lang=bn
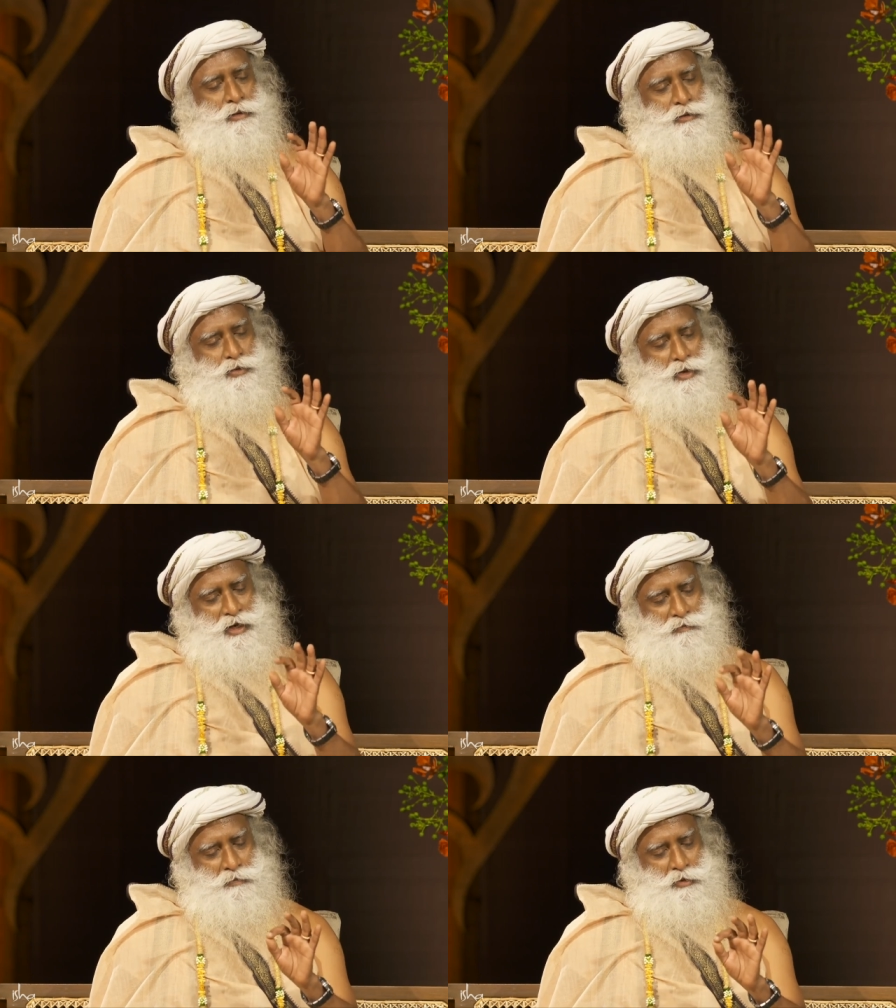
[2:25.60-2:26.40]

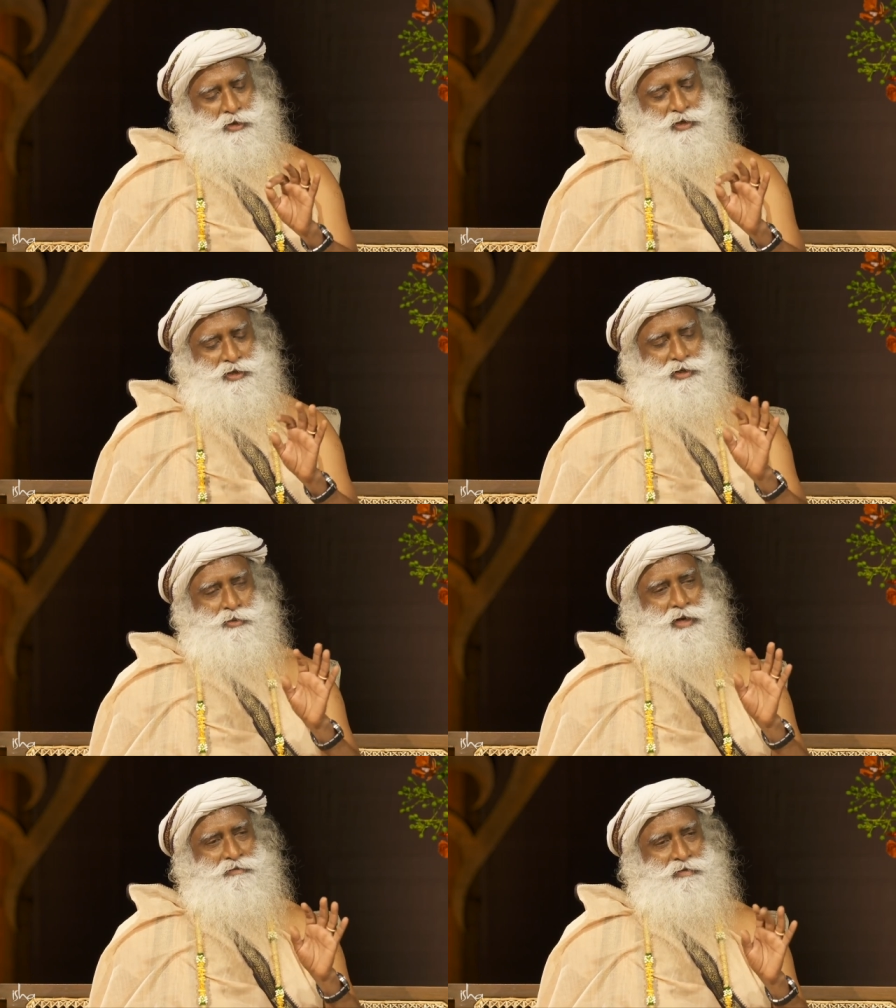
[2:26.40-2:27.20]
আপনার শরীর আছে
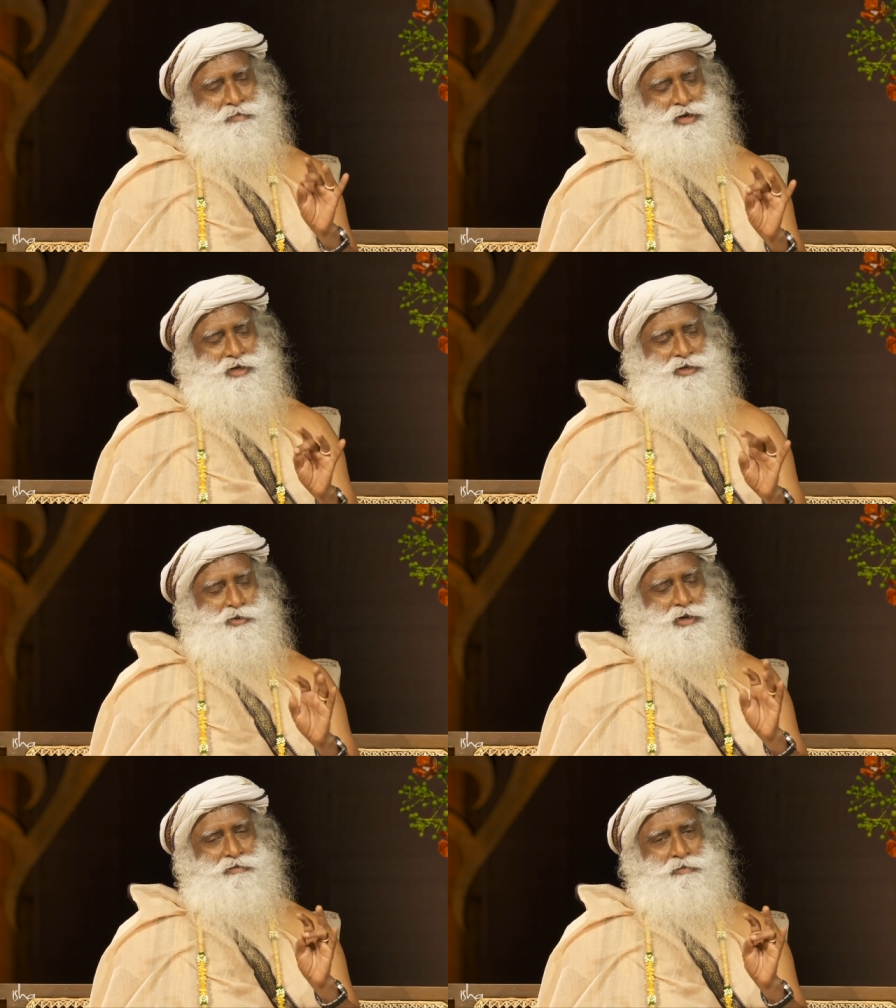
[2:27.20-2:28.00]
আপনার মন আছে
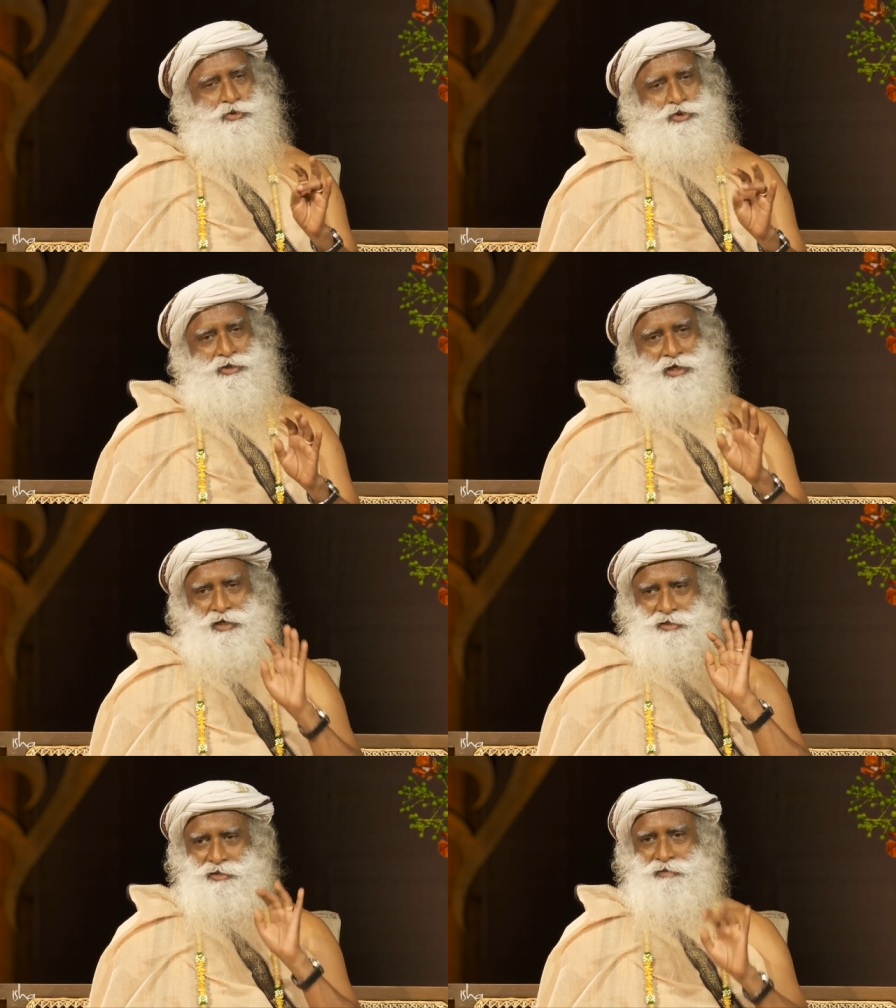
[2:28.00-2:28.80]
আপনার আবেগ
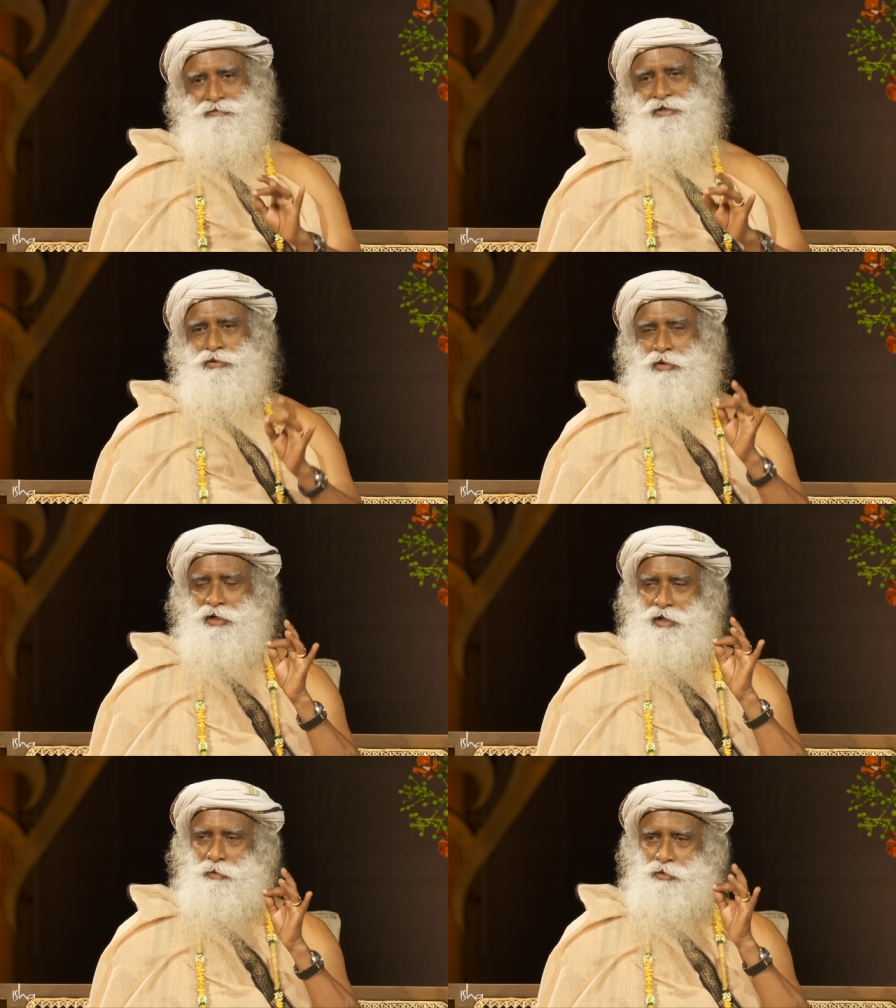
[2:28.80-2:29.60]
আছে শক্তি আছে
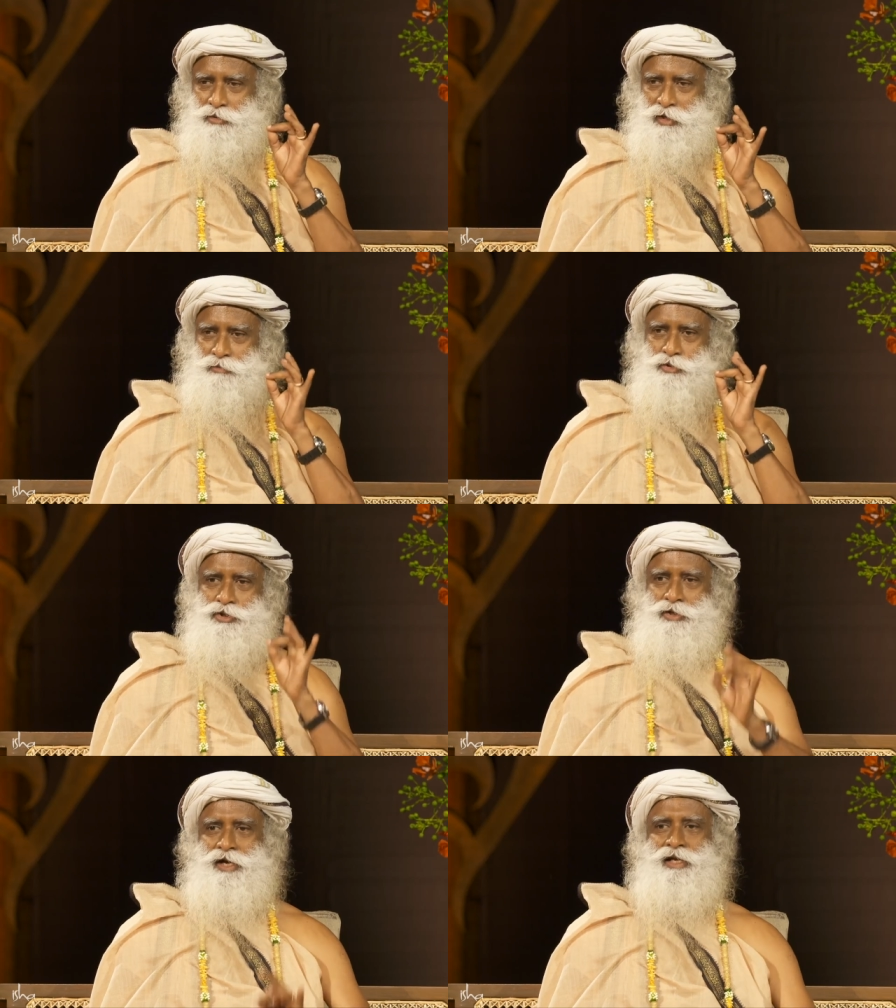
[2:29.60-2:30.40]
এখন আমরা আপনার
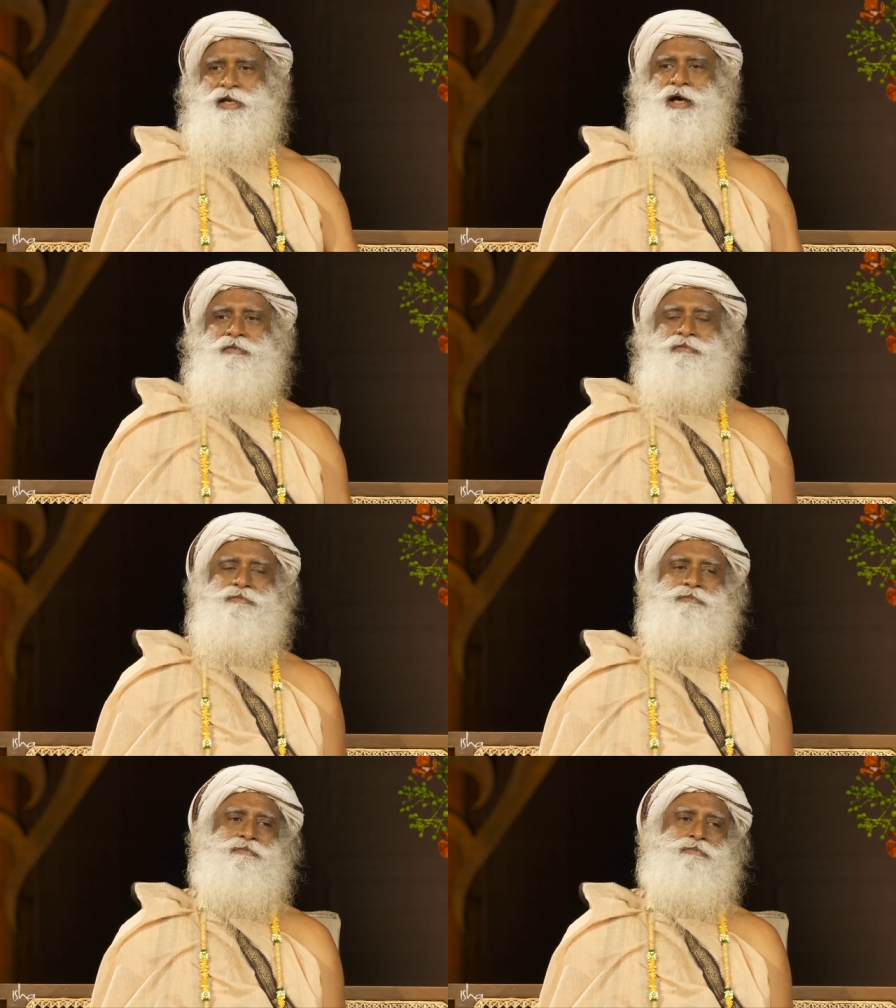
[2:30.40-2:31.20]
আবেগ নিয়ে কথা
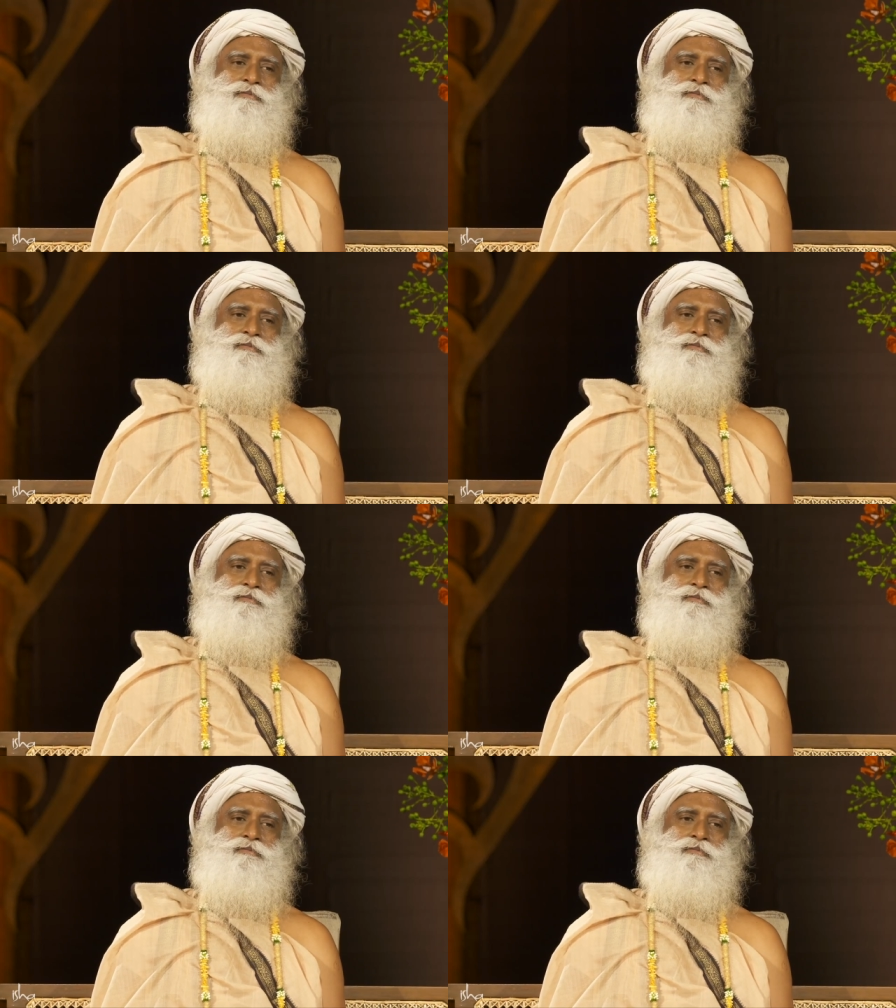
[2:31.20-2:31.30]
বলছি